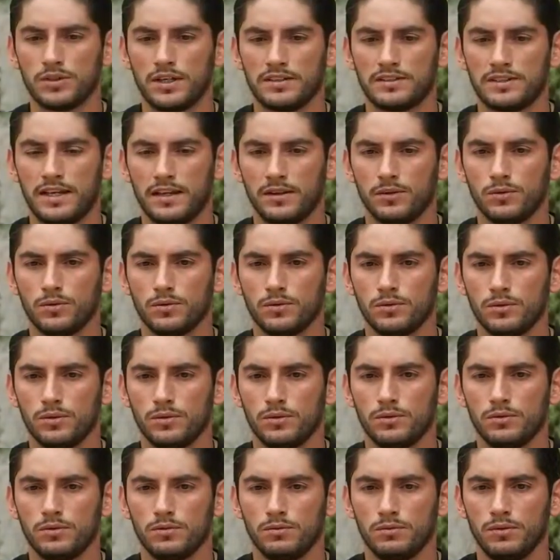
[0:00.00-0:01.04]
a Santos,
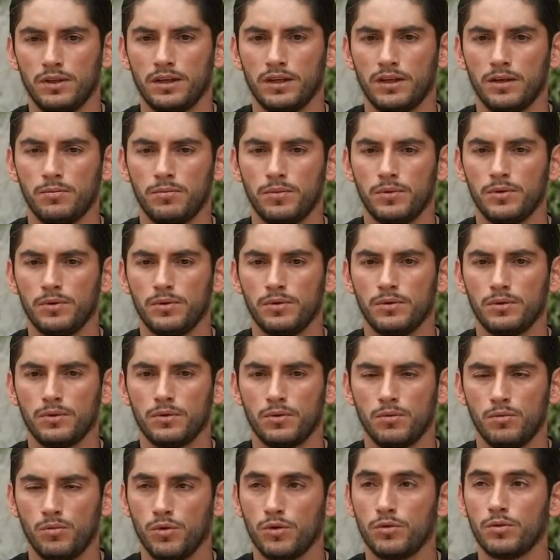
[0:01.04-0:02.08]
¿no? Un equipo
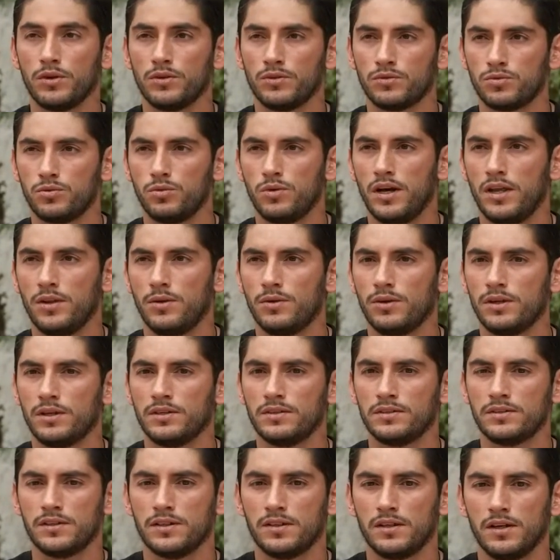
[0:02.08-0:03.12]
con muy buenos
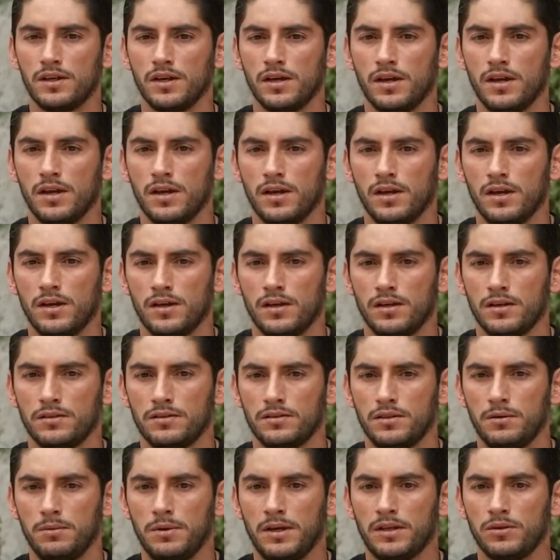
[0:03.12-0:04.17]
jugadores.
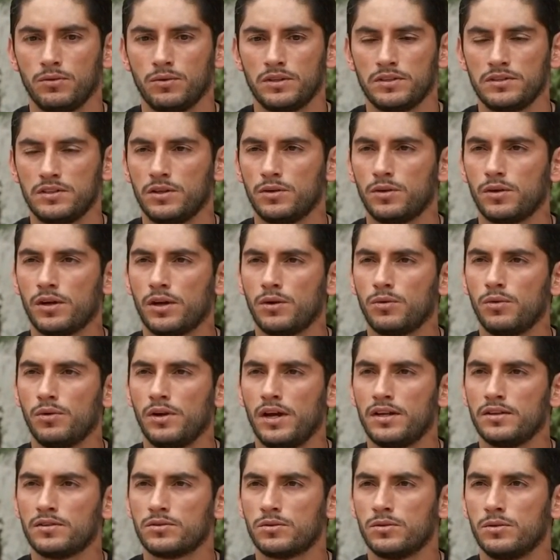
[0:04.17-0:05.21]
Si bien no han sido
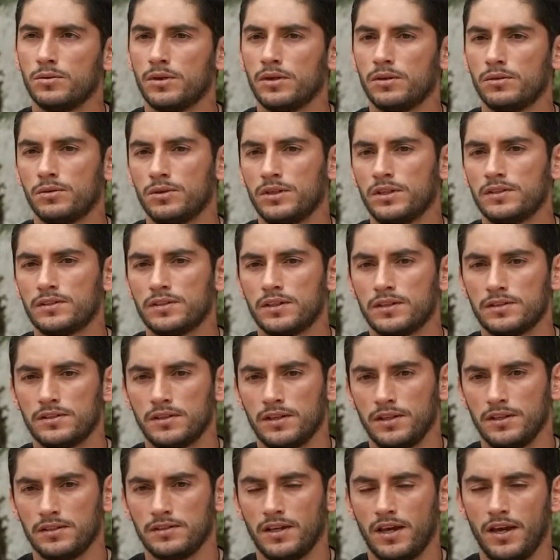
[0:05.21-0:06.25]
regulares, como bien lo dices,
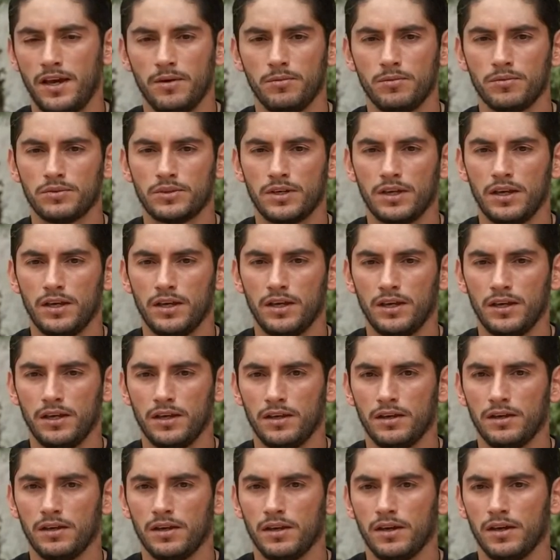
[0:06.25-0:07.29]
eh, sabemos
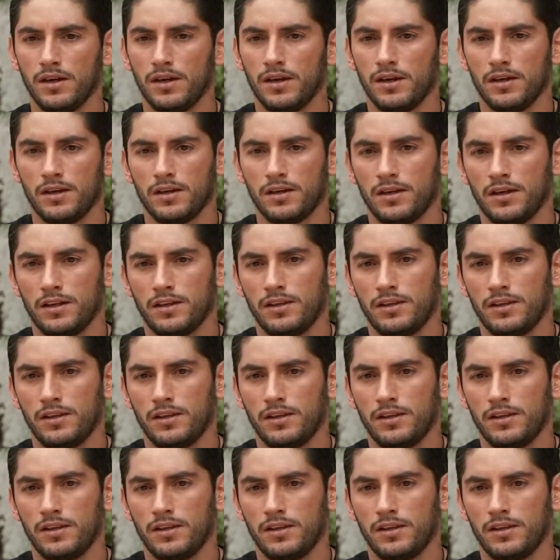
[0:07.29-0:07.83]
que, que,